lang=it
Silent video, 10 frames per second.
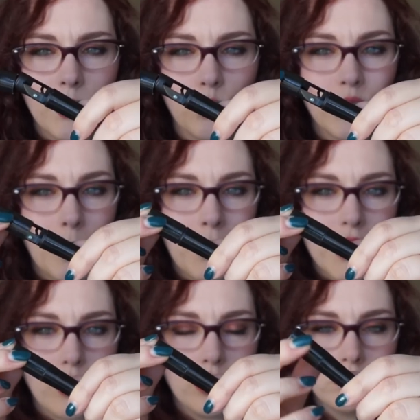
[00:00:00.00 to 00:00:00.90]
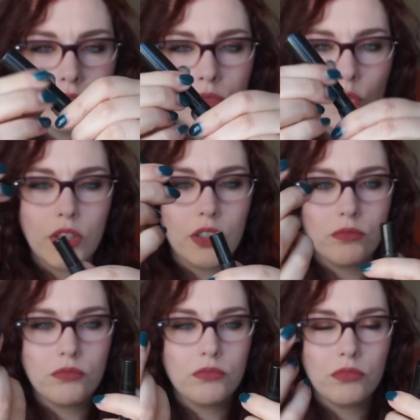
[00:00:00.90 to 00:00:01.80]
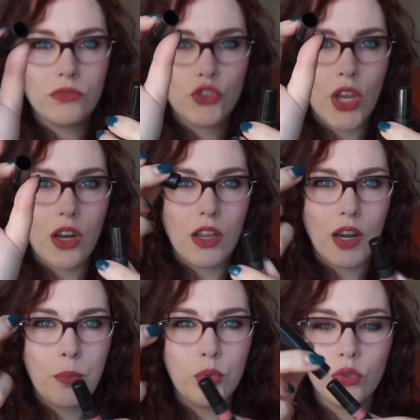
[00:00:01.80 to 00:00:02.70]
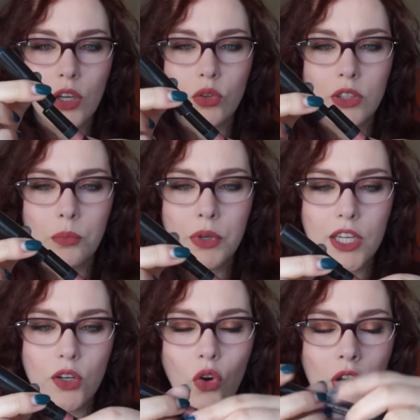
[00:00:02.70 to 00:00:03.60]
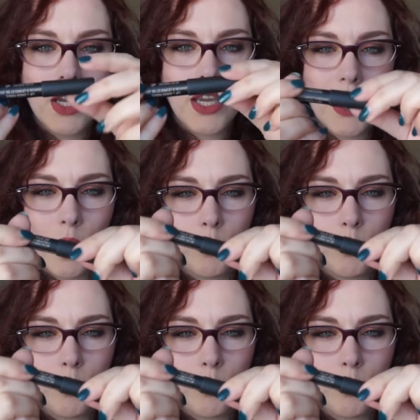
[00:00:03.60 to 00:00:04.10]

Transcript: un temperino, quindi c'è la punta col temperino e